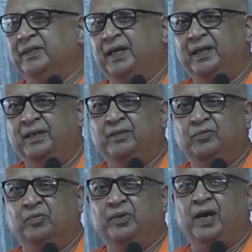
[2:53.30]
যে
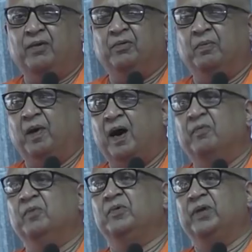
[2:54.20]
তুমি এখন
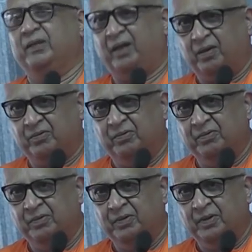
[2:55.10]
ভাবমুখে থাকো
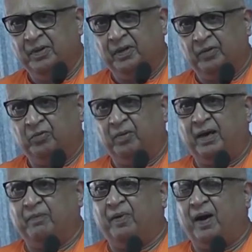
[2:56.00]
যে
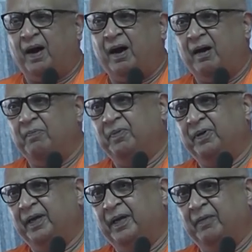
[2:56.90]
তোমার
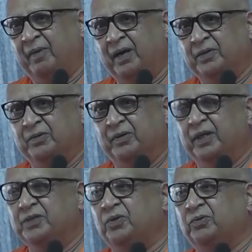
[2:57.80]
ভাবকে নেওয়ার
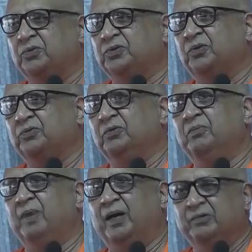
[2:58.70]
জন্যে শত শত
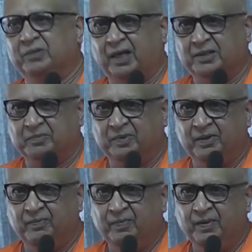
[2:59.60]
মানুষ
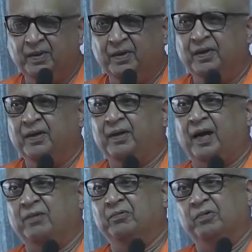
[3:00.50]
আসবে
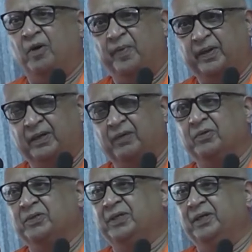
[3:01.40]
ঠাকুর অপেক্ষা
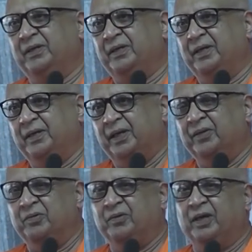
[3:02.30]
করছেন
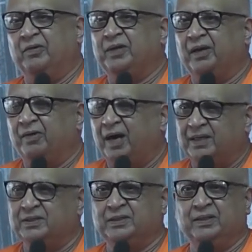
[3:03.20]
কিন্তু কেউ যেন
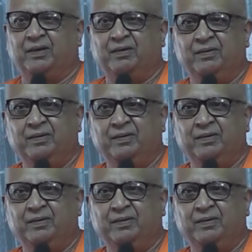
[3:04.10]
আসছে না